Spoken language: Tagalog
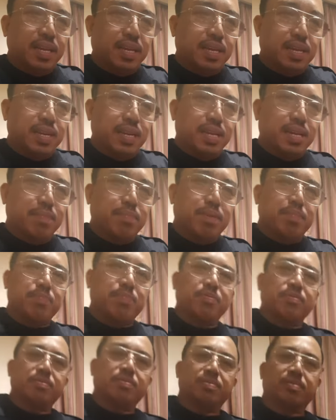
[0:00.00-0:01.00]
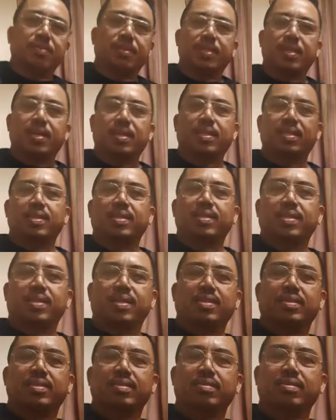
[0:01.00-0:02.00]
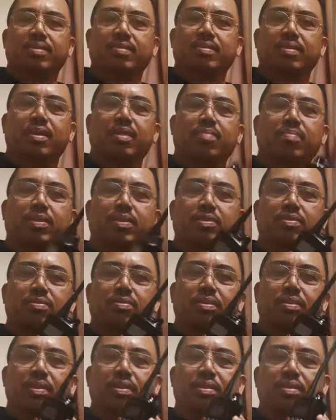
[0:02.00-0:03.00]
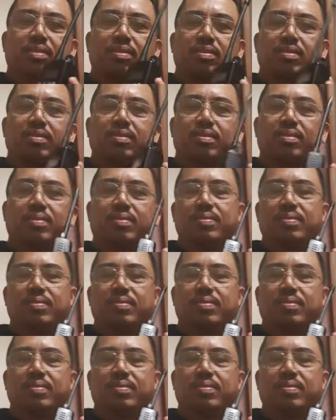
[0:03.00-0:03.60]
hobby po rin natin guys, no? Yung amateur radio, no?